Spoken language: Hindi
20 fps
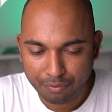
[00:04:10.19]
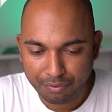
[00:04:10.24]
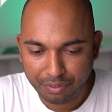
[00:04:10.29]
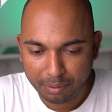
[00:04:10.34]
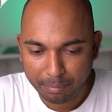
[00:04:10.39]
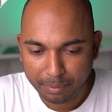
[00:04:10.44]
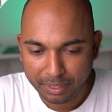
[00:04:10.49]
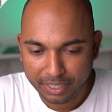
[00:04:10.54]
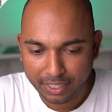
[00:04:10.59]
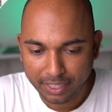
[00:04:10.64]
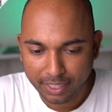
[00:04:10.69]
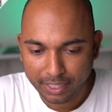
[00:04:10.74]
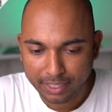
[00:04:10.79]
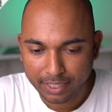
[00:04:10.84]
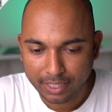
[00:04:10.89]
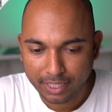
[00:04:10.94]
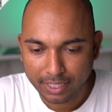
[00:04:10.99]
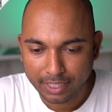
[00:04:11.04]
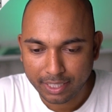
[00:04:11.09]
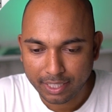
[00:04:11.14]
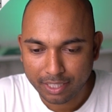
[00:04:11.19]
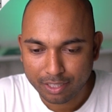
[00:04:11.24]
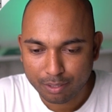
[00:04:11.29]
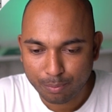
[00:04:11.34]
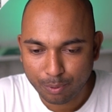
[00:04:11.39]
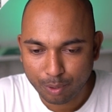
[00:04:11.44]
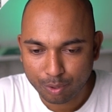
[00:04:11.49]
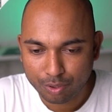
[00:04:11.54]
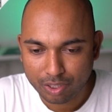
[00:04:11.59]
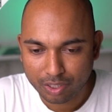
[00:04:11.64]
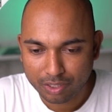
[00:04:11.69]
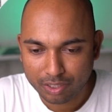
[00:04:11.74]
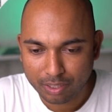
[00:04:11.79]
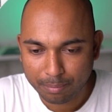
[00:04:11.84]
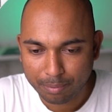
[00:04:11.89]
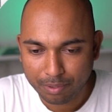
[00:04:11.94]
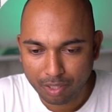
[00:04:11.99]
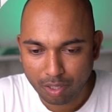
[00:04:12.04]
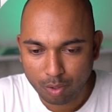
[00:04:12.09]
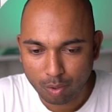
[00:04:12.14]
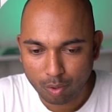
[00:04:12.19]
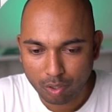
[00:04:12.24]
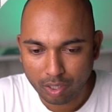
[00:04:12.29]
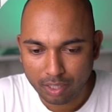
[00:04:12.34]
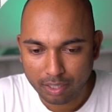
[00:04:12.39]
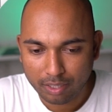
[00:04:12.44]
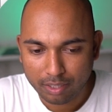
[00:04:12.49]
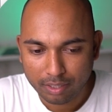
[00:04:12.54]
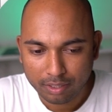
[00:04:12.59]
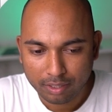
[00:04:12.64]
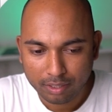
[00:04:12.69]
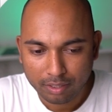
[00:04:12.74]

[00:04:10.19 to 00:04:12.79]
वी मीडिया ये देखिए स्पॉन्सरशिप का होगा